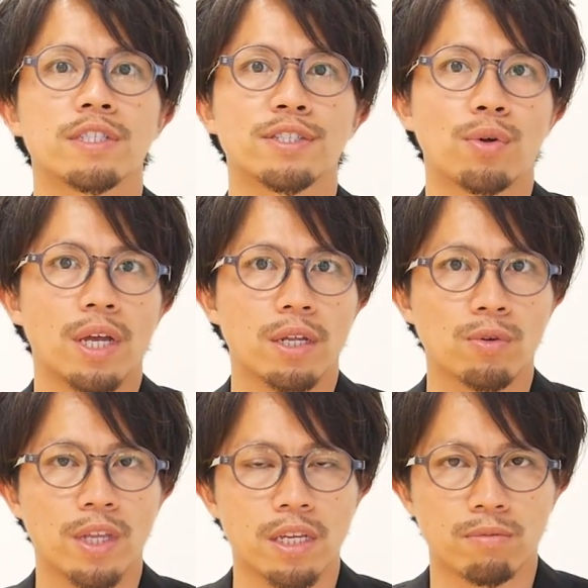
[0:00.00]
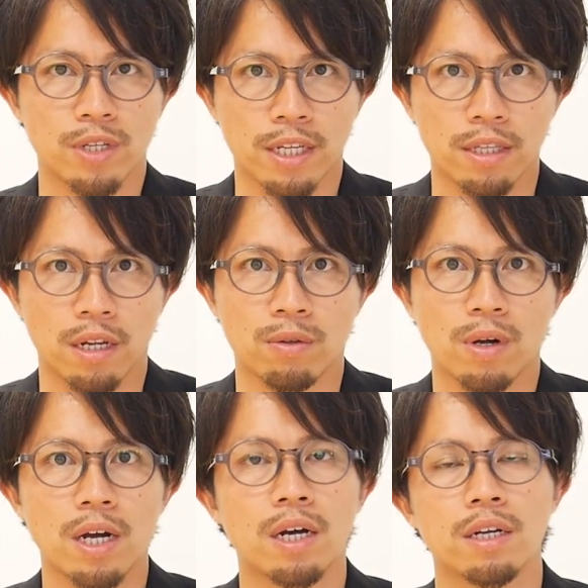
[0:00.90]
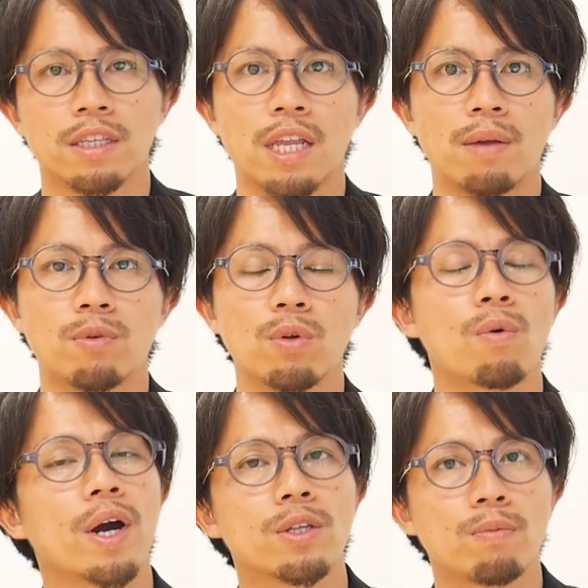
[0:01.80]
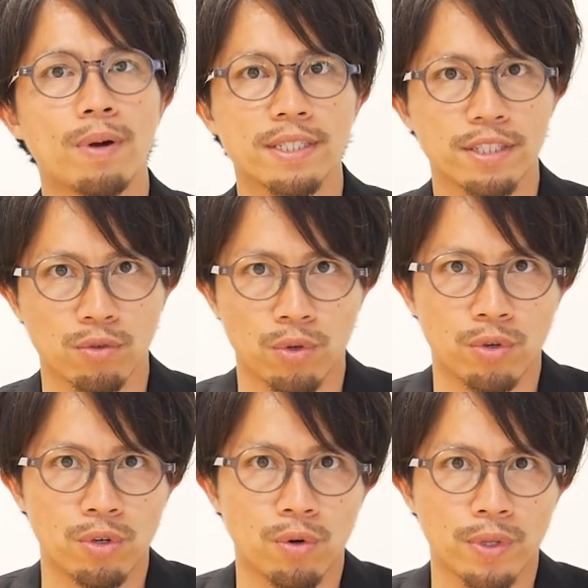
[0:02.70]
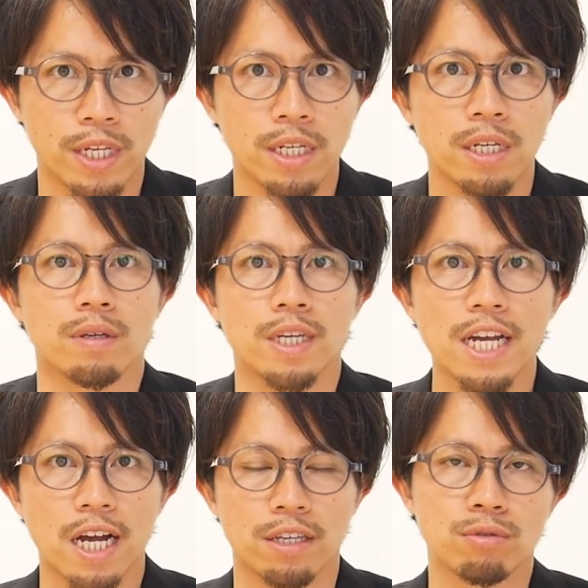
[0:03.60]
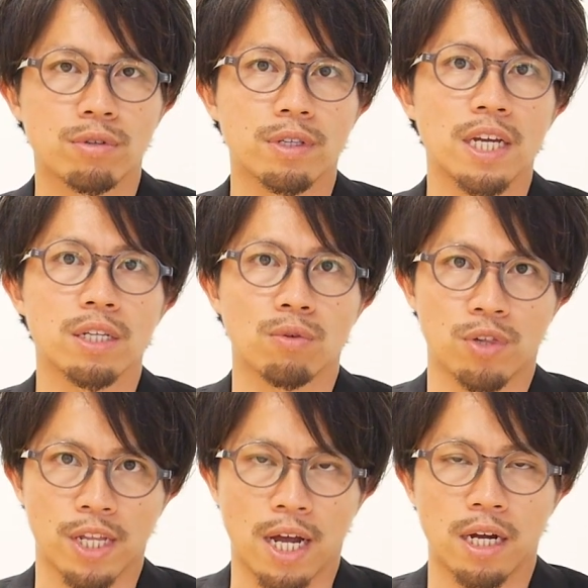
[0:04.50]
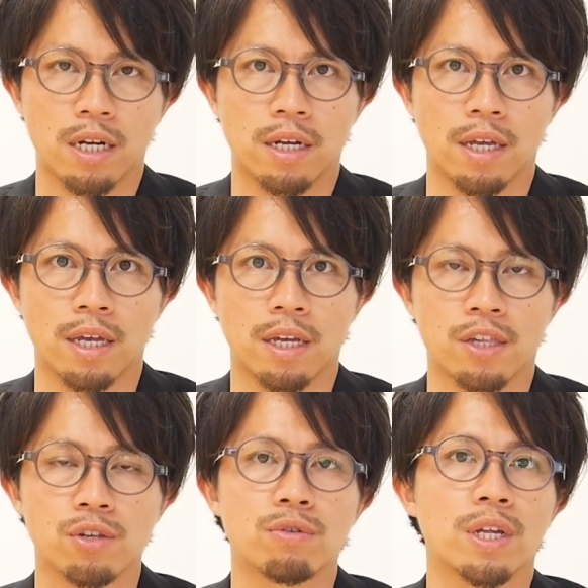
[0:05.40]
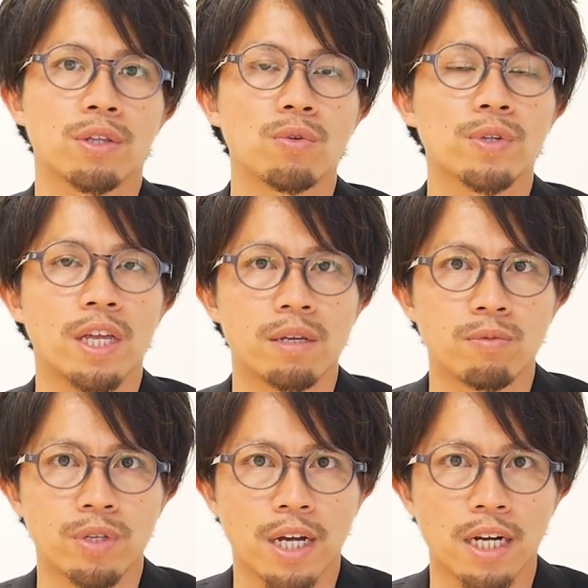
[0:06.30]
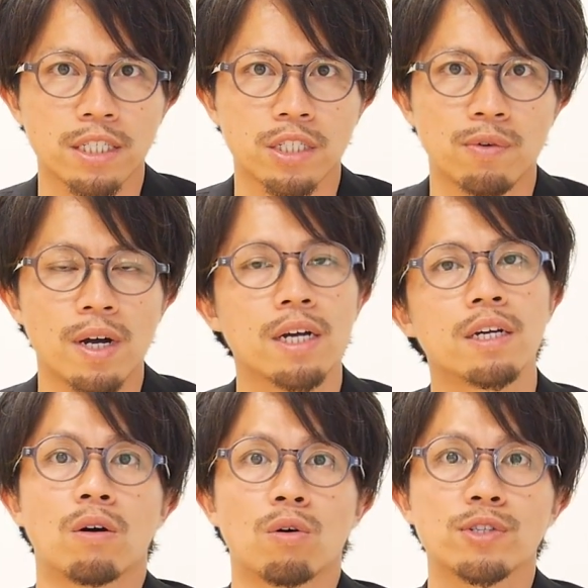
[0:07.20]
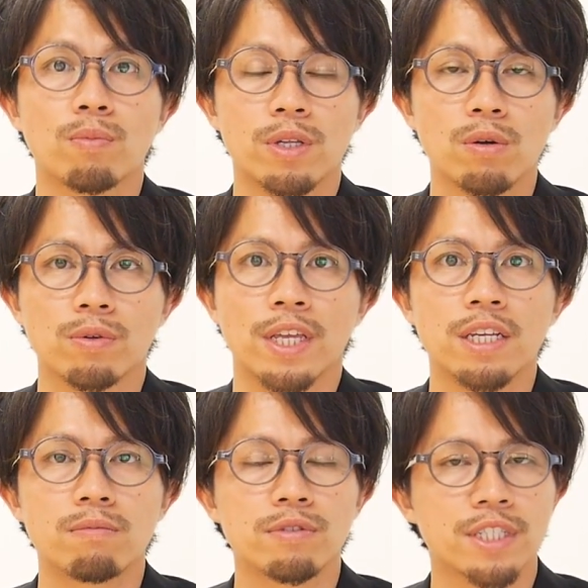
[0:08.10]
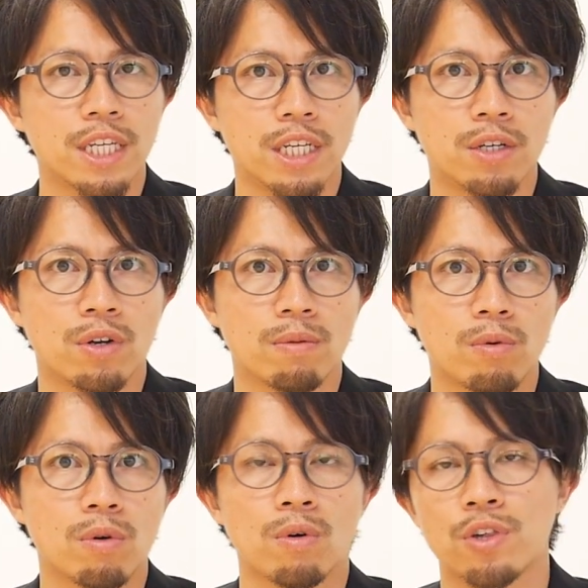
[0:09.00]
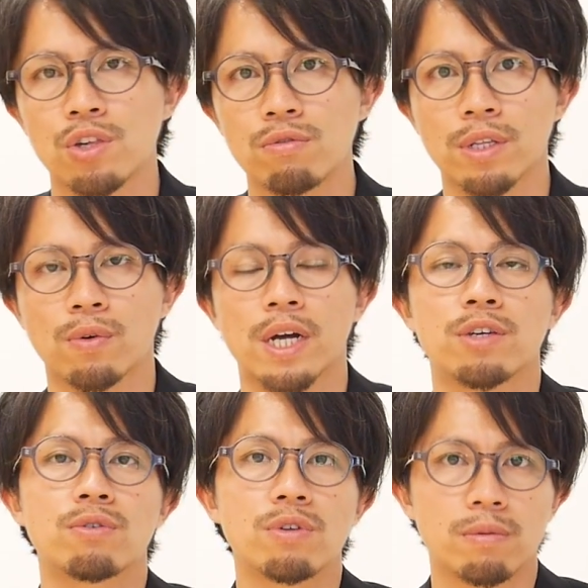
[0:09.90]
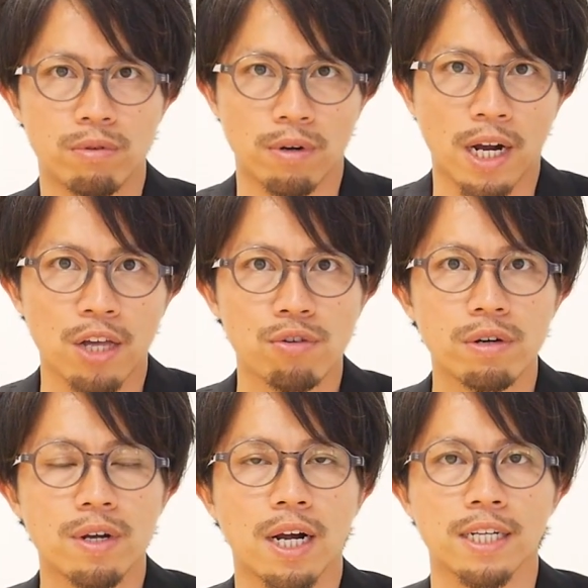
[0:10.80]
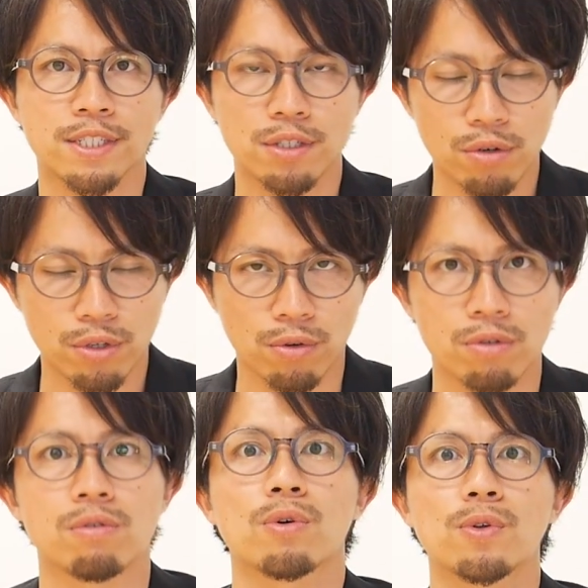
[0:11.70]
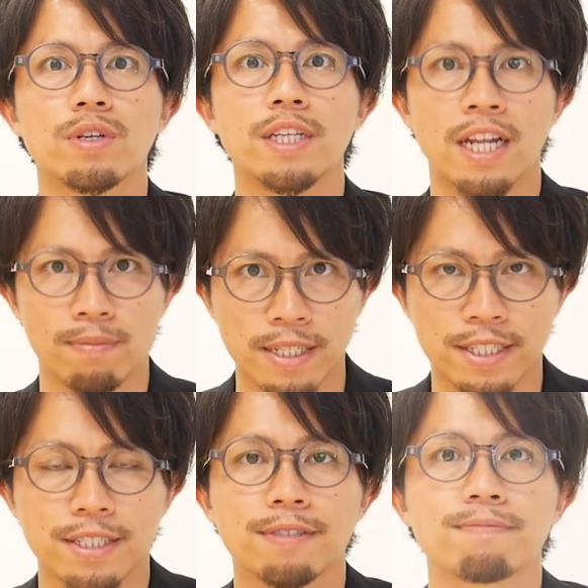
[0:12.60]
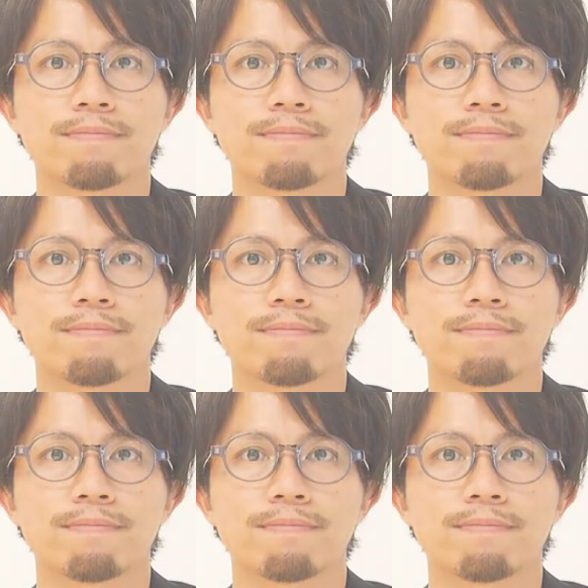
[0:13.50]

ストレートデニムだったりとか、デニムのワイドパンツというようにややゆったりとした、えー、シルエットのデニムに関しては、細身のデニムスキニーよりもシルエットが緩い分カジュアル感が強いということになります。